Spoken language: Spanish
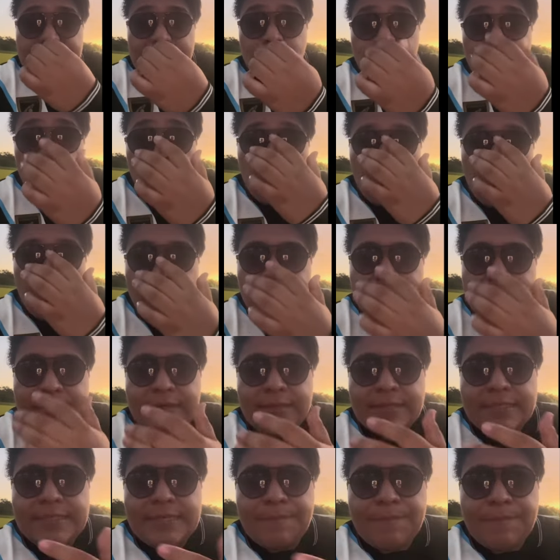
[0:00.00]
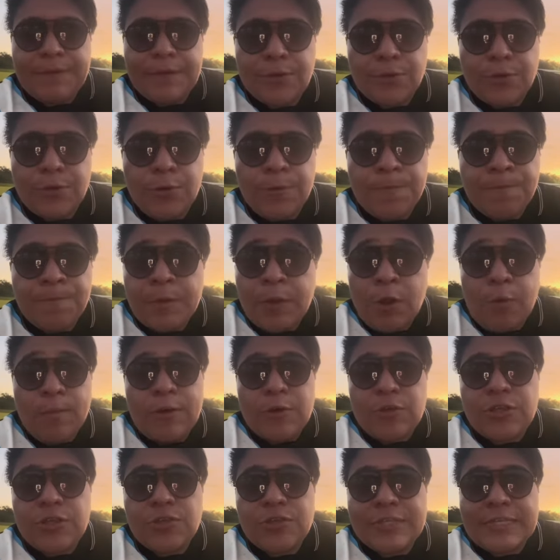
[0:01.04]
jugó y se perdió, o
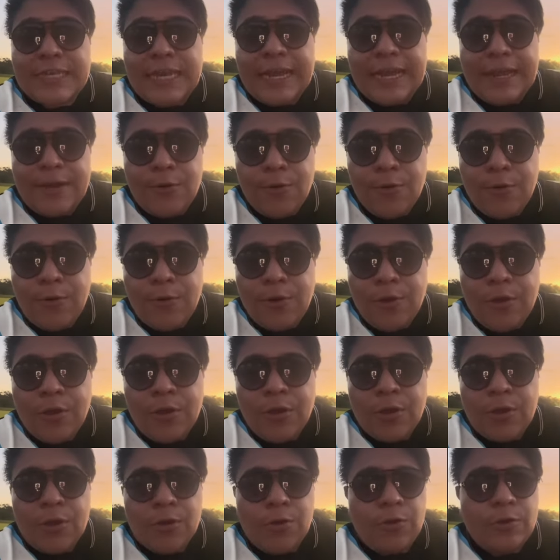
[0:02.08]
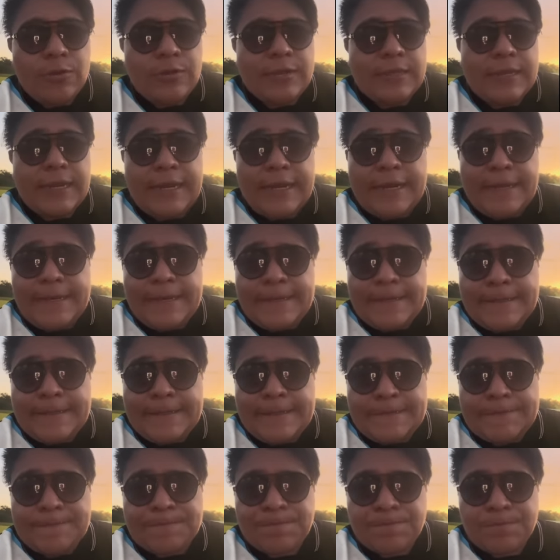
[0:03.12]
mejor dicho, se ganó
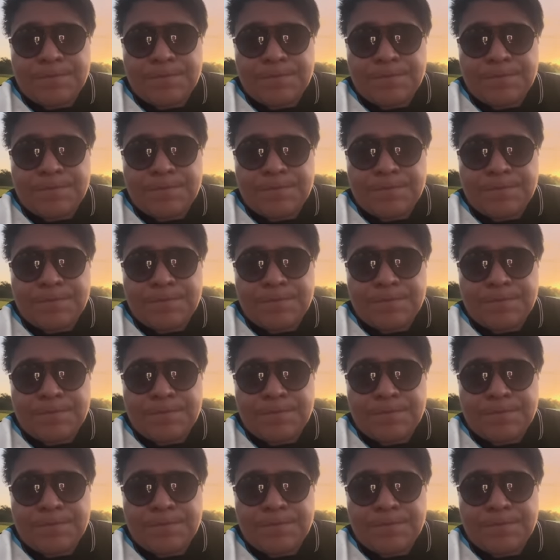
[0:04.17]
contra...